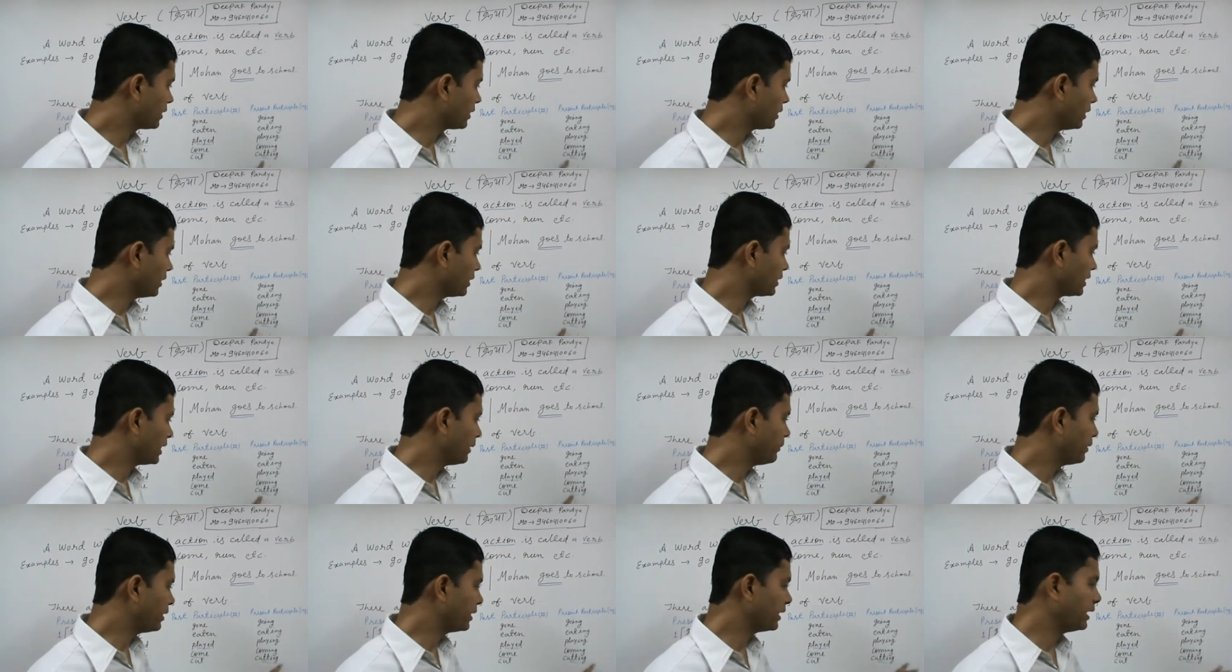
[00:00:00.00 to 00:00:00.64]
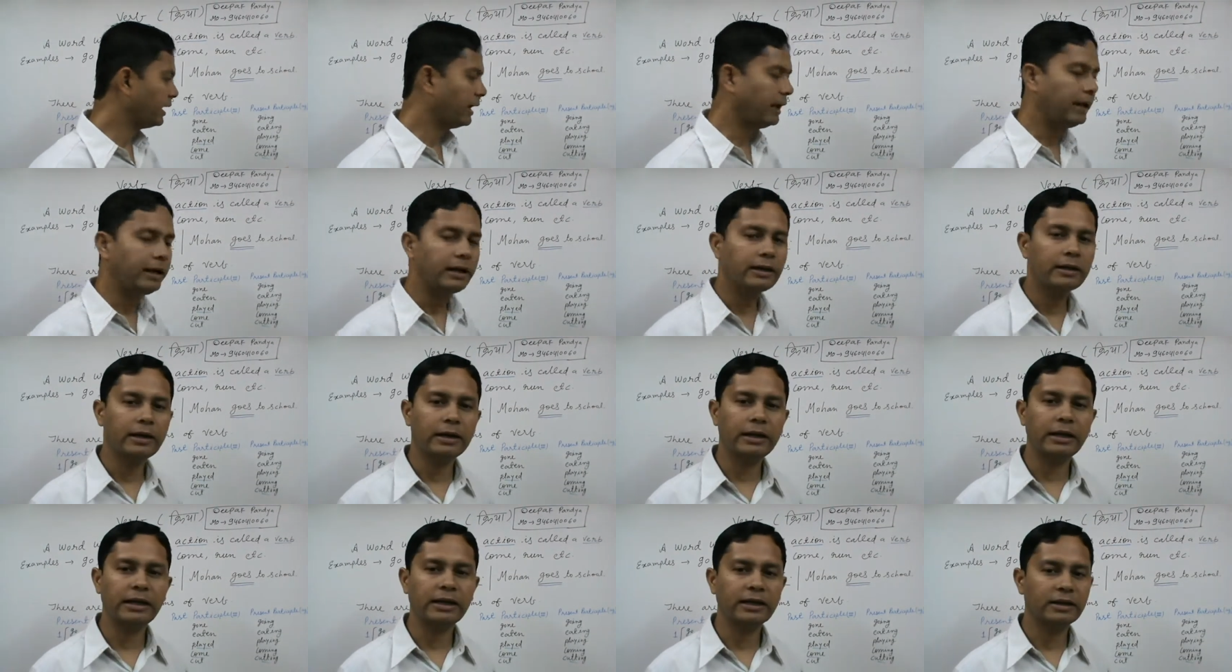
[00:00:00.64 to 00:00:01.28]
कट का बन गया है
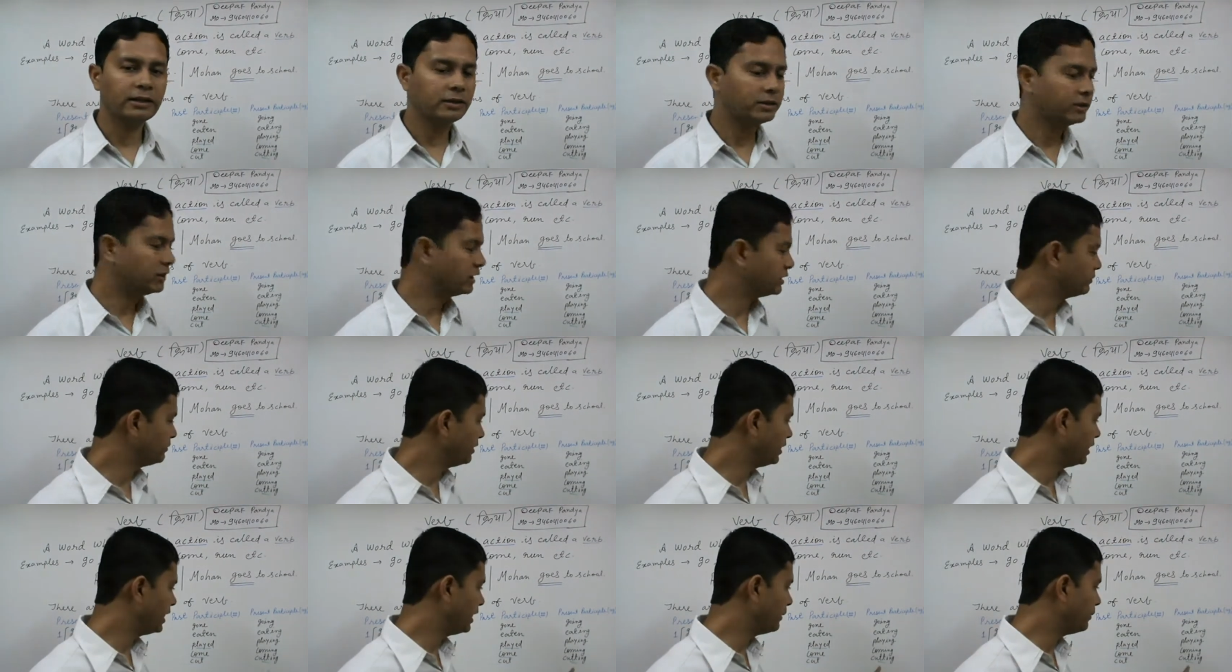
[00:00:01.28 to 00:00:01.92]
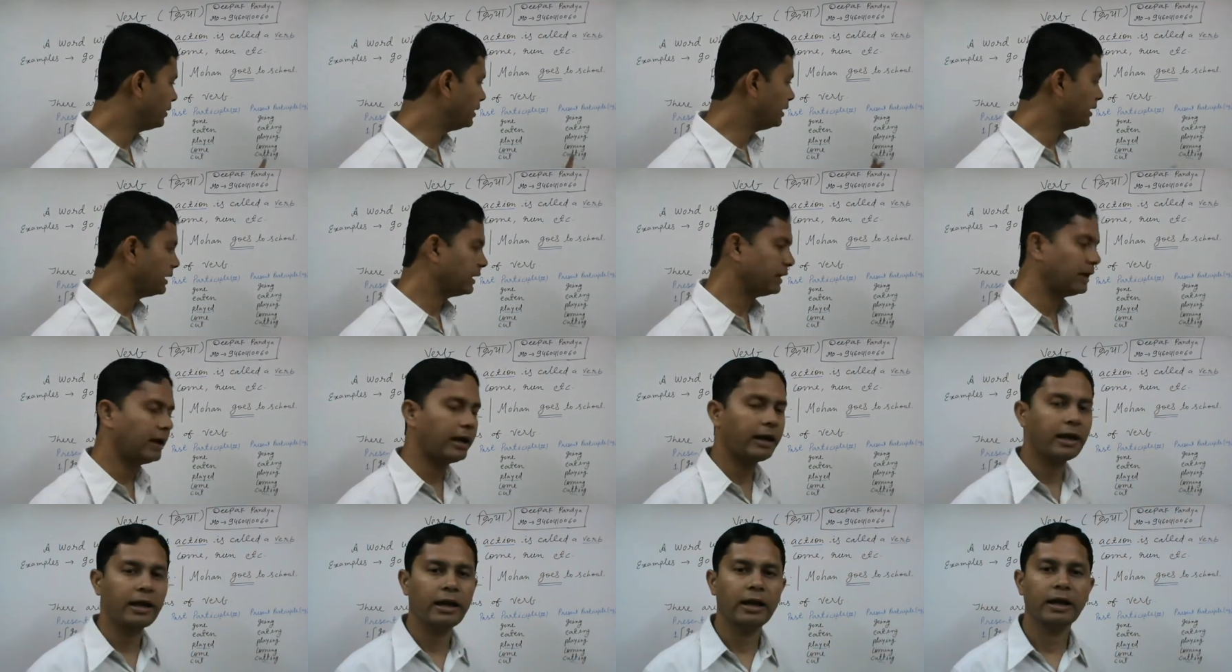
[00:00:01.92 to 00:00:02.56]
कटिंग इसमें डबल टी
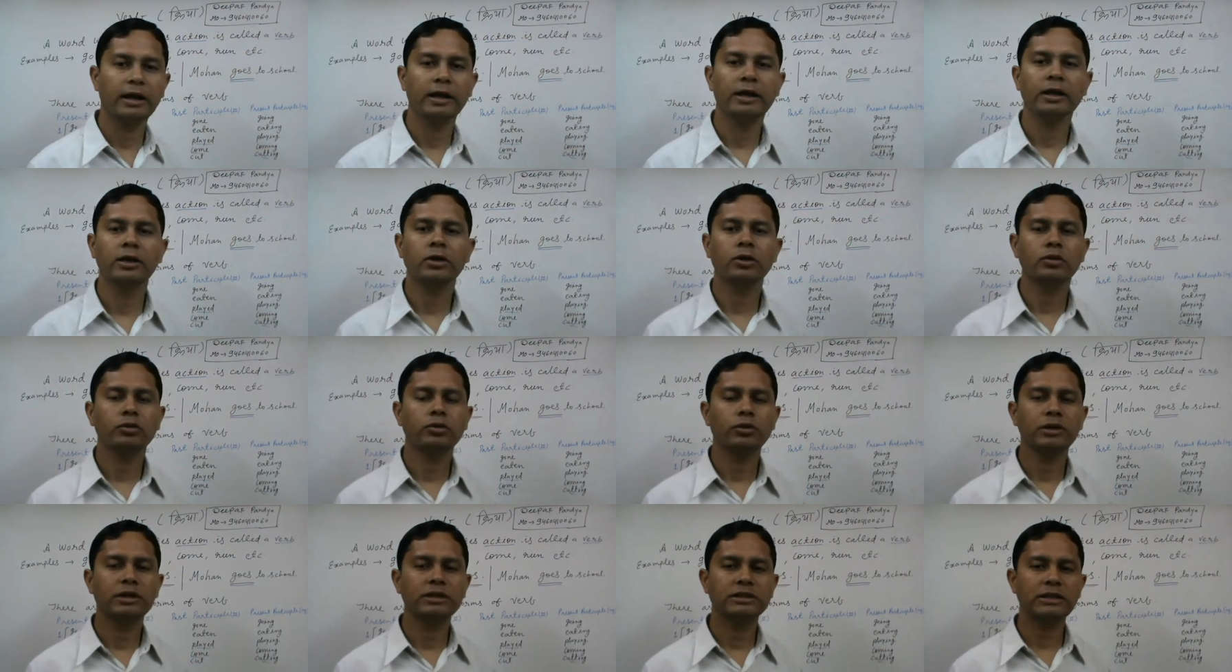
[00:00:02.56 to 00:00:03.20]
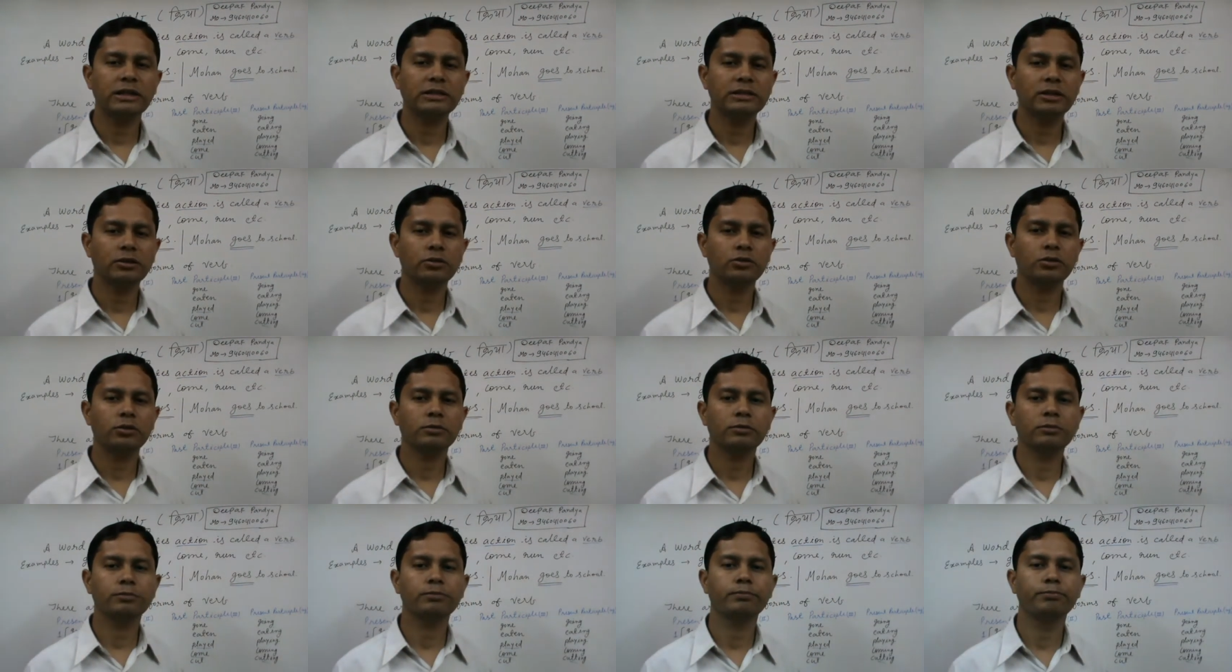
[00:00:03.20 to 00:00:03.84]
आ गया है तो ऐसा
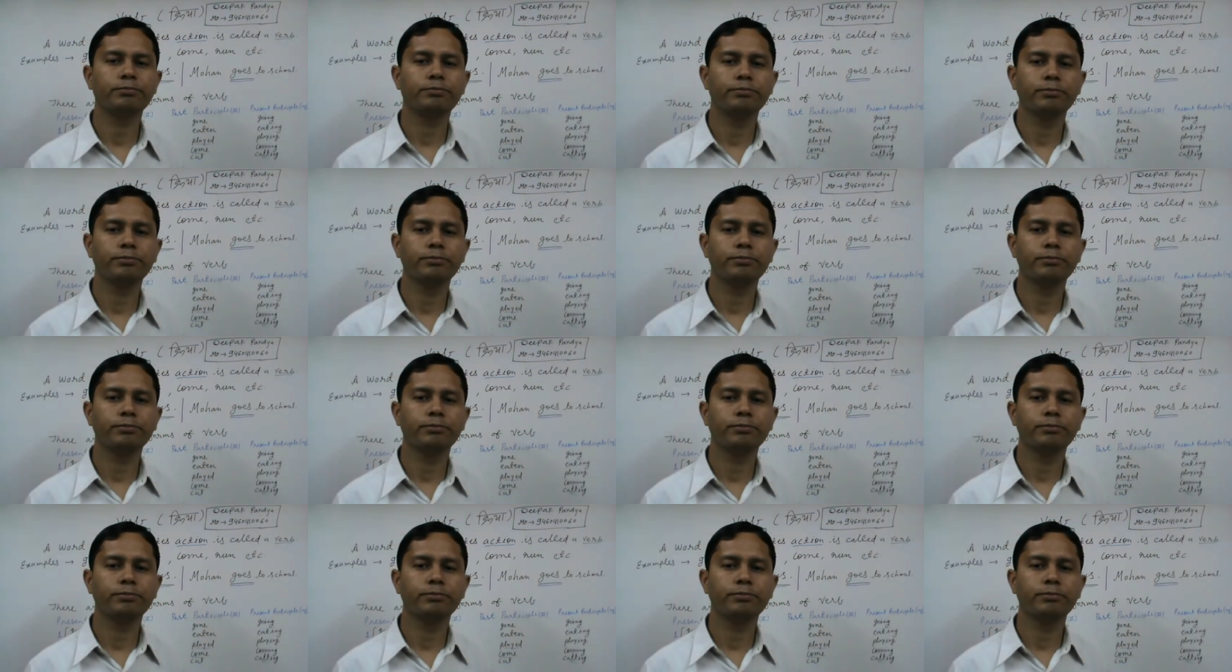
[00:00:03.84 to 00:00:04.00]
जरूरत